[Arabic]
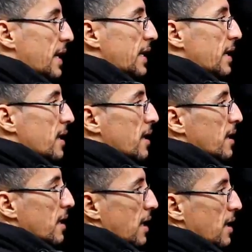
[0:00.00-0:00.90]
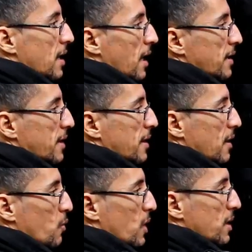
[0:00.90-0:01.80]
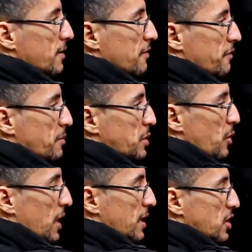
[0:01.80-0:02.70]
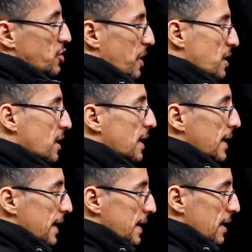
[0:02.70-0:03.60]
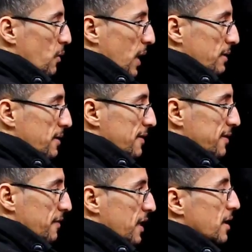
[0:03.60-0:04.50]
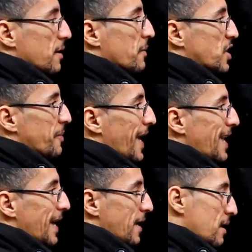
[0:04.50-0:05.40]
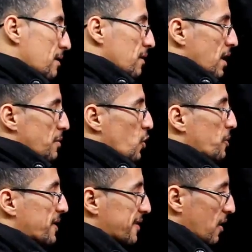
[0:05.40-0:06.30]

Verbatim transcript: يعني الحد الاول في المجموع ان نجمه هي واحد صافي ماشي بحال ان كنبداو من